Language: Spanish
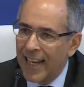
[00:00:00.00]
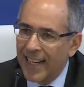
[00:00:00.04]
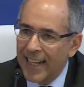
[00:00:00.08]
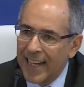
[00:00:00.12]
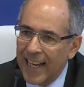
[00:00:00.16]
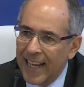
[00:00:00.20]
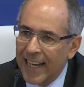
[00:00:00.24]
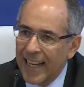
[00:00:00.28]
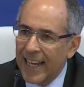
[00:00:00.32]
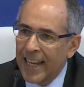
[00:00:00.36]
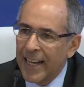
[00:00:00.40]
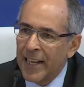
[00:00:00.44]
en
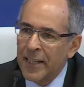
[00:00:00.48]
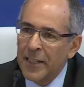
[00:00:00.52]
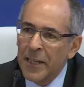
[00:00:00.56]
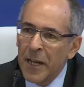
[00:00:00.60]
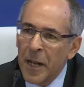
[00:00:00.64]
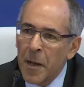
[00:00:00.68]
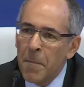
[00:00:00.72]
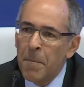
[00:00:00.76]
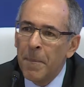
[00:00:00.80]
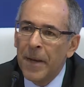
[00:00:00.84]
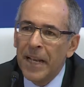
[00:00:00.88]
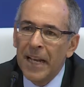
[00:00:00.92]
la guerra de
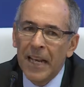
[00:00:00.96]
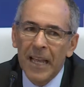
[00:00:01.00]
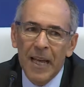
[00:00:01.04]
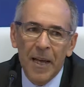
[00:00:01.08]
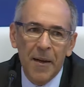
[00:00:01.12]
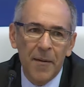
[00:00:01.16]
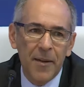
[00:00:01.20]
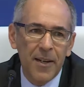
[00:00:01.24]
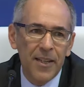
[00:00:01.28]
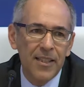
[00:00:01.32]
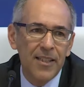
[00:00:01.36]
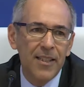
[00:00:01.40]
las
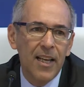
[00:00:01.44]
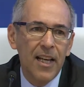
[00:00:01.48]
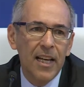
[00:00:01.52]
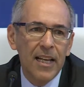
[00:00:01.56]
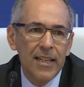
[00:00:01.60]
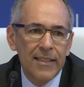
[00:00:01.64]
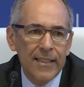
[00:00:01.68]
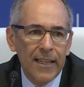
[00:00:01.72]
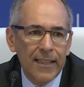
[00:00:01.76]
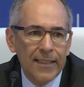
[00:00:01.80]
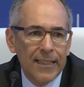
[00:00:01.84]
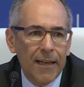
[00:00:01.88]
palabras
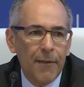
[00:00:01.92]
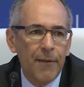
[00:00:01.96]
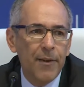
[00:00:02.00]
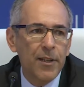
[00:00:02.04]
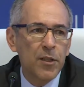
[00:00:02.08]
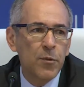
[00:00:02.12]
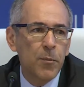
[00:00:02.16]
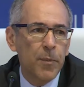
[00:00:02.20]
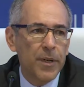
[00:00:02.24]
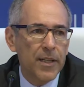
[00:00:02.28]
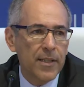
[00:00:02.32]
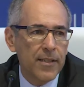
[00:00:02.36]
se estaba
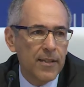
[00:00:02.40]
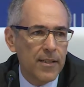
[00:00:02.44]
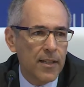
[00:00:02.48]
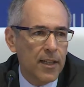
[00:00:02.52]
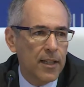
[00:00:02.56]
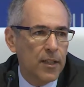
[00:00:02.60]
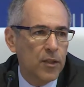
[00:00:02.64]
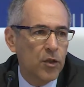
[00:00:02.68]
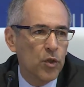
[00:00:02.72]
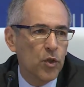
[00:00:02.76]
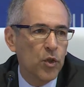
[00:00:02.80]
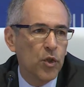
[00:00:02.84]

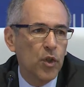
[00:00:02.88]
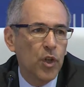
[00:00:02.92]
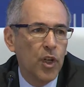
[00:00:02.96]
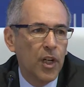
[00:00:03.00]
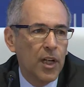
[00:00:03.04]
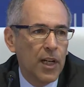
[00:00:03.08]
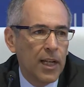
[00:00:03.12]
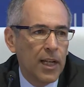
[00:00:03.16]
expresando